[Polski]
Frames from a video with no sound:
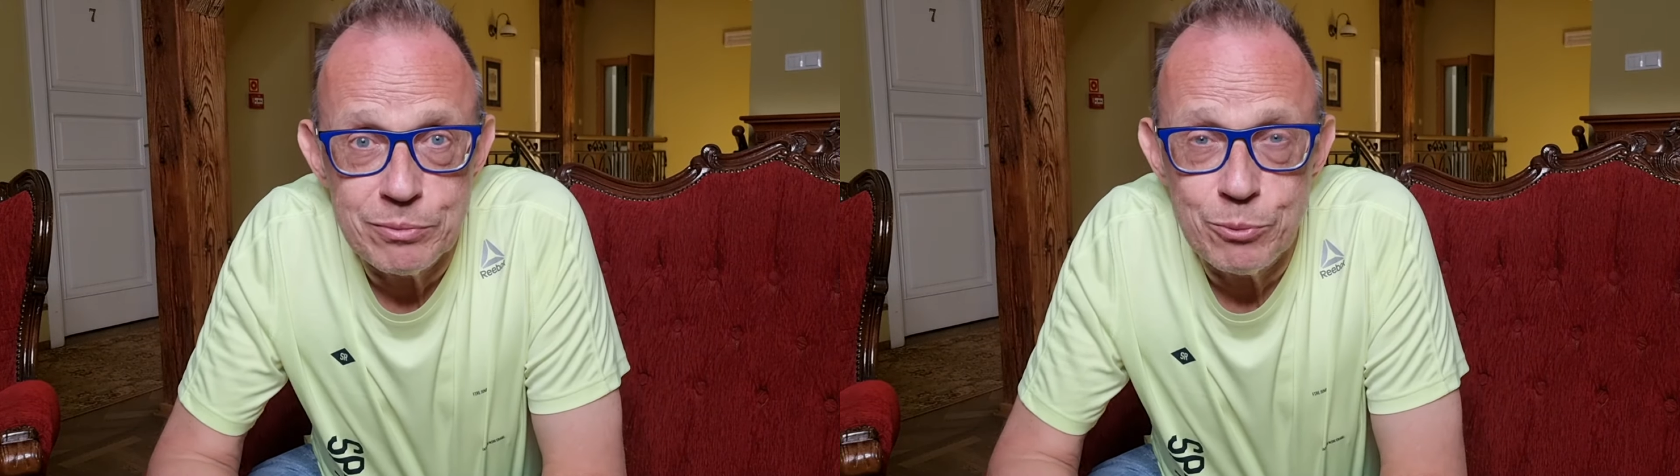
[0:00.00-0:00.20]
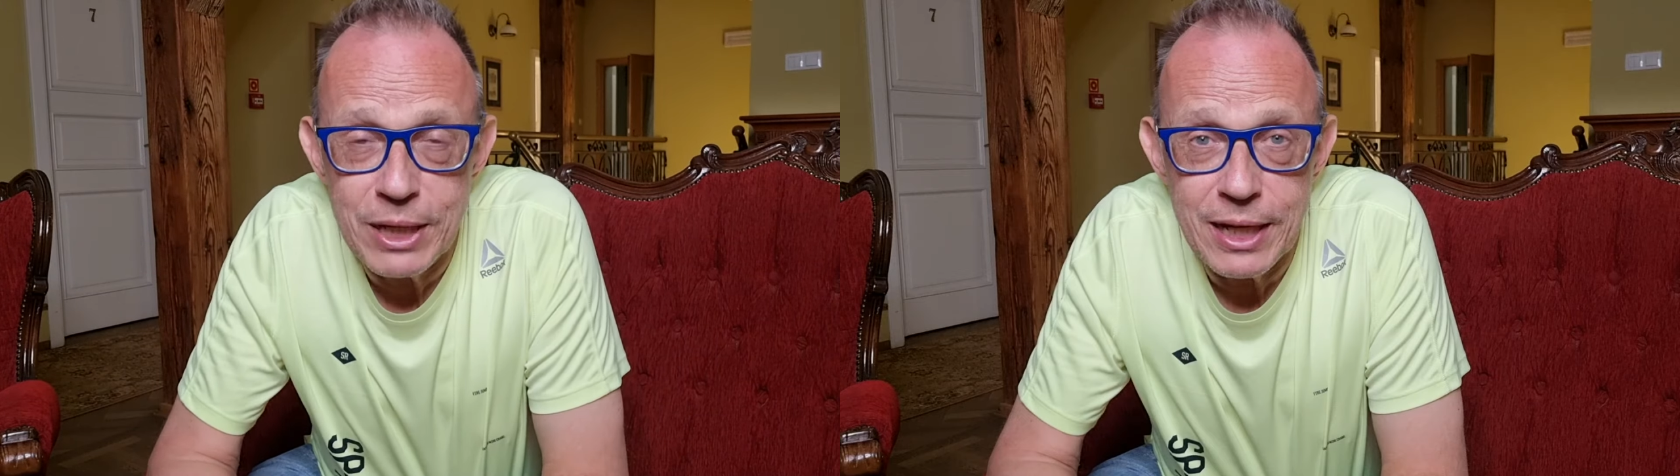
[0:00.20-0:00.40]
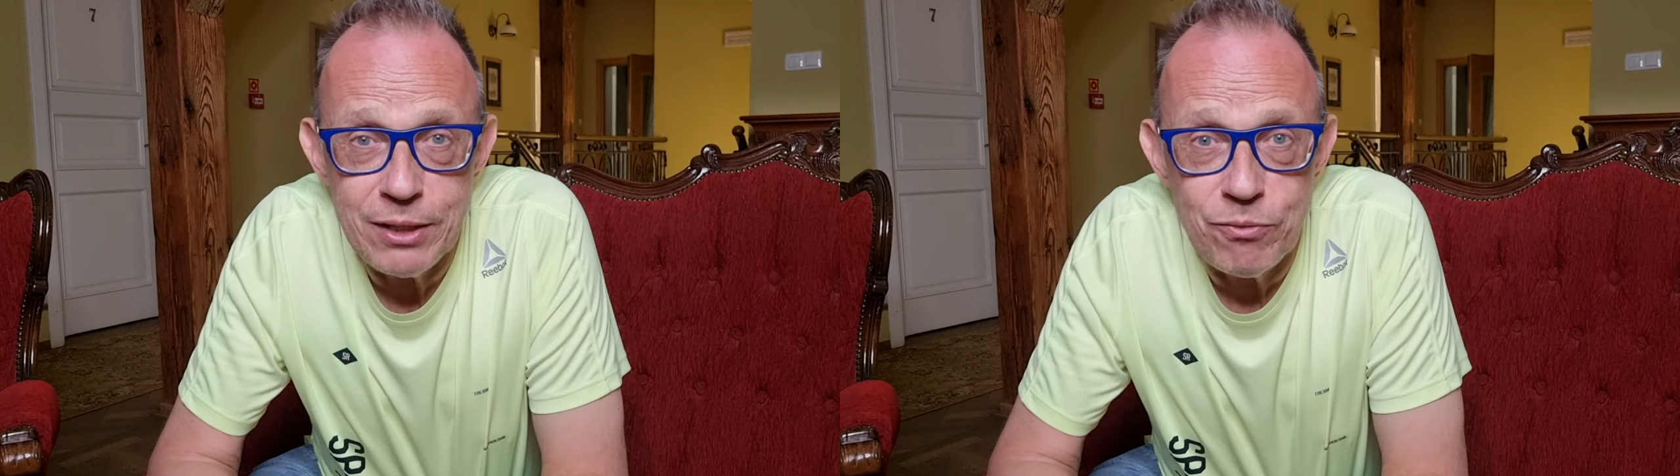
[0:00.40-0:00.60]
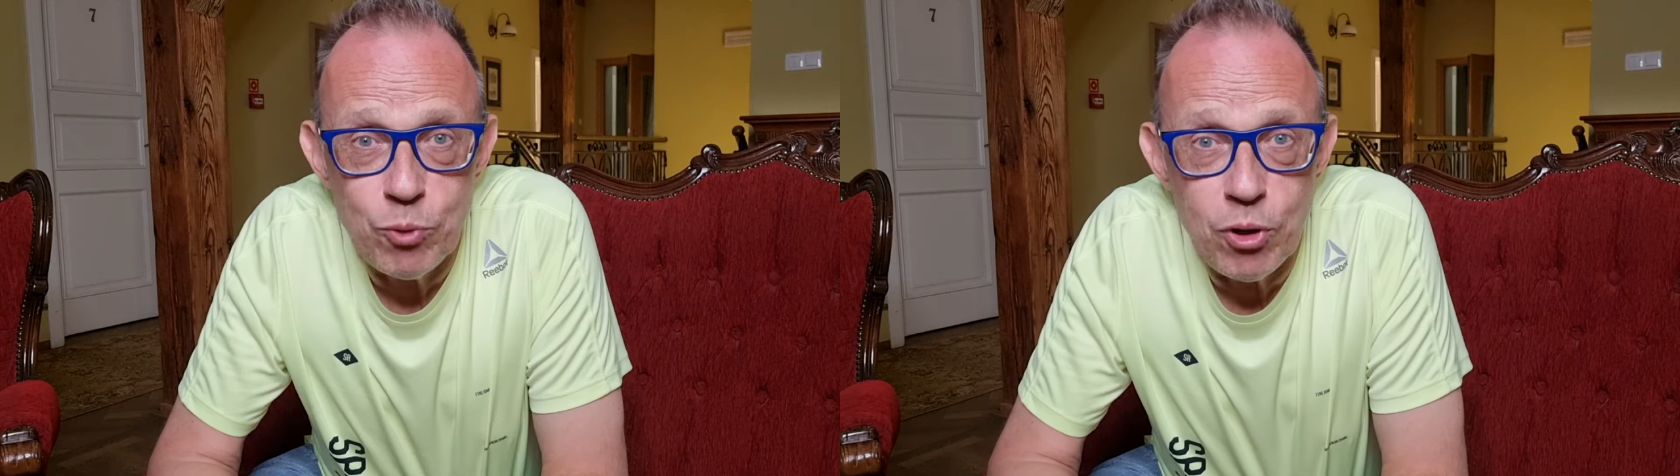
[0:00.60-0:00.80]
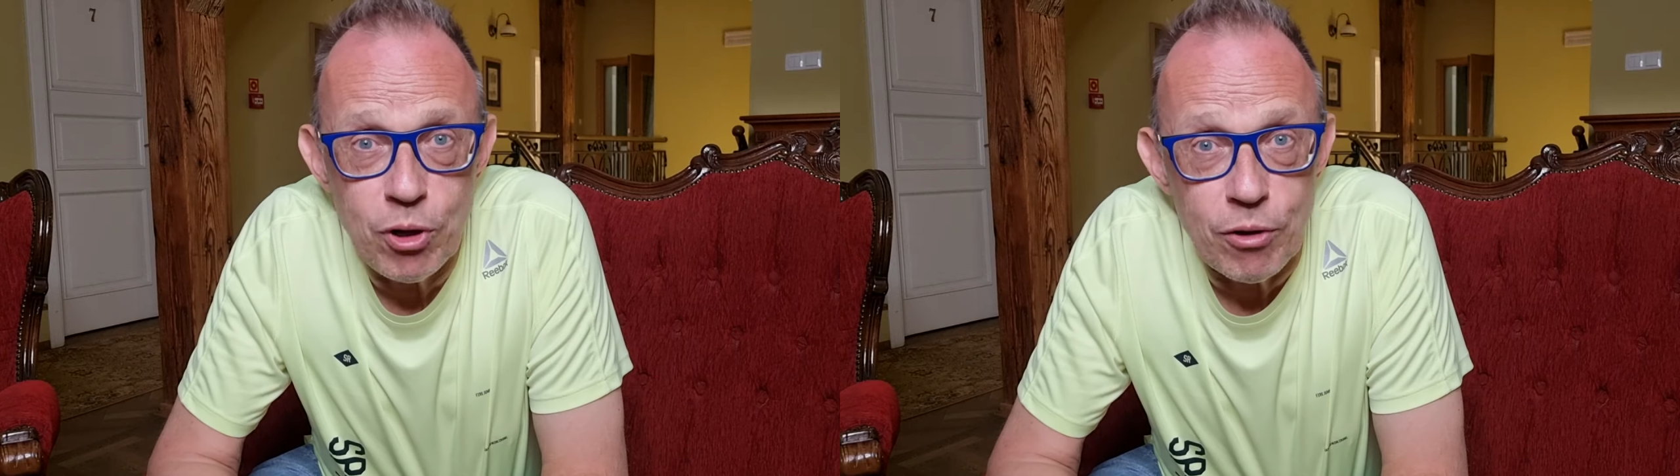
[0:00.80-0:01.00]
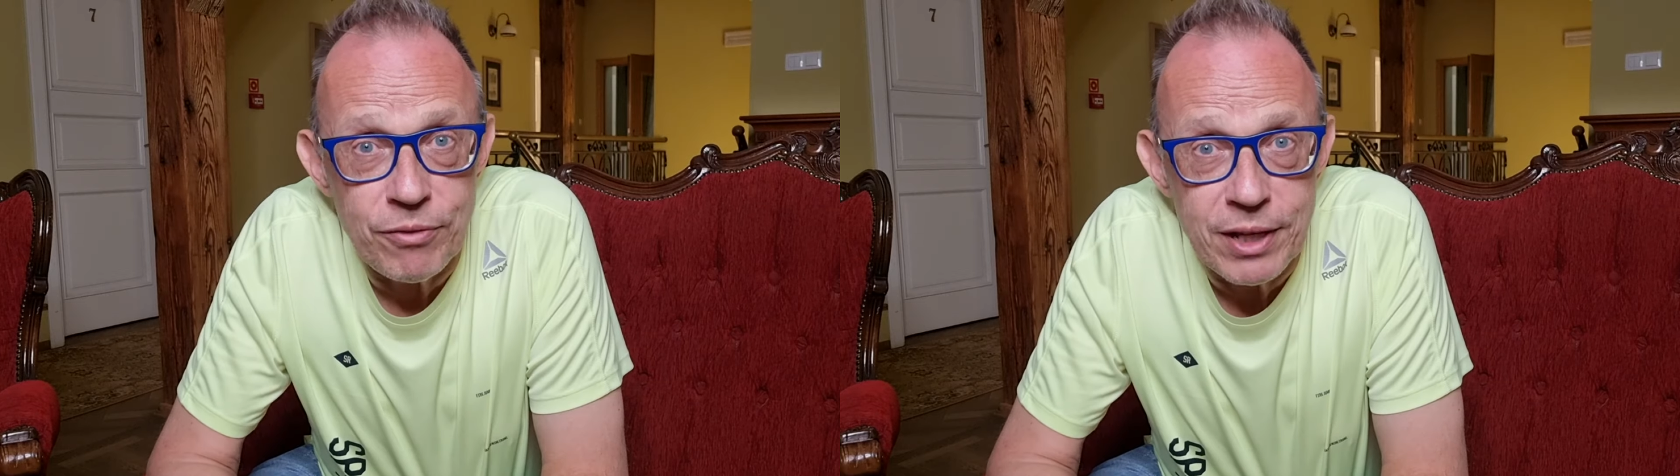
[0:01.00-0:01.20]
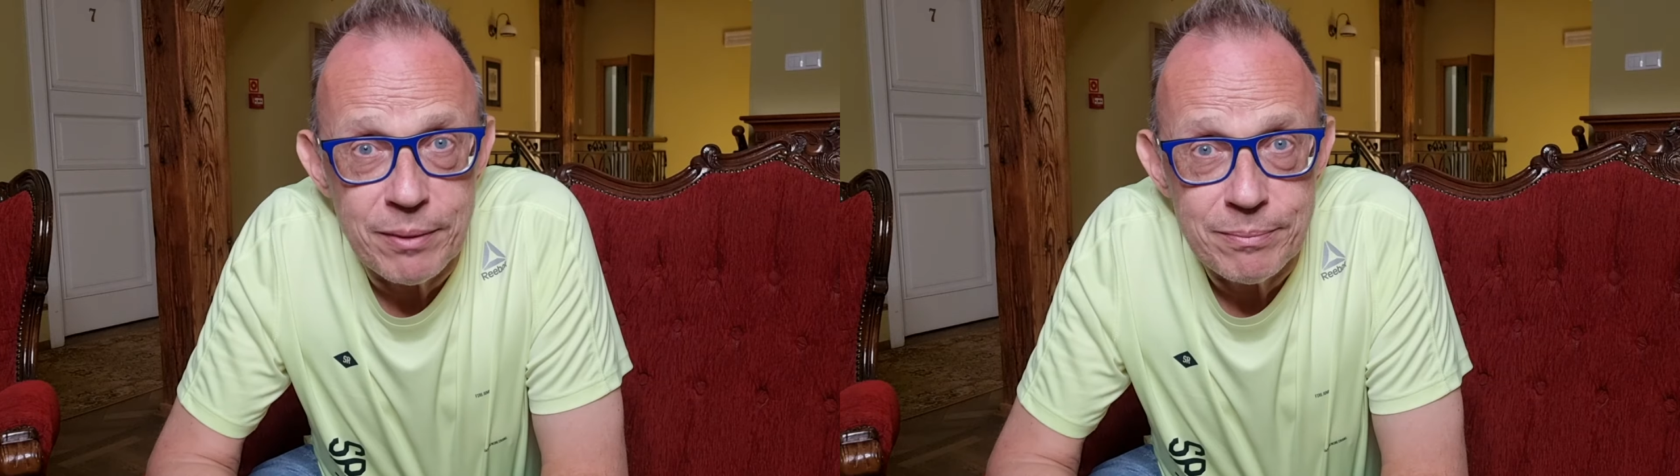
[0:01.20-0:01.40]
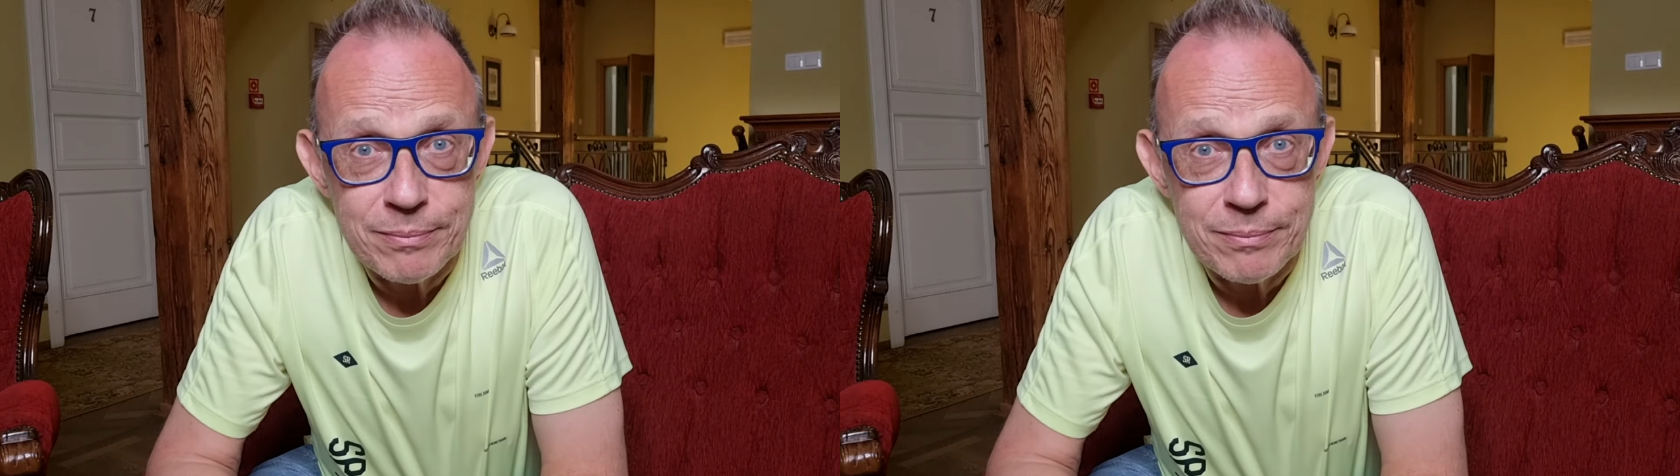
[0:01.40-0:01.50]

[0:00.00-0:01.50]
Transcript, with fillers: weekend w Łochowie,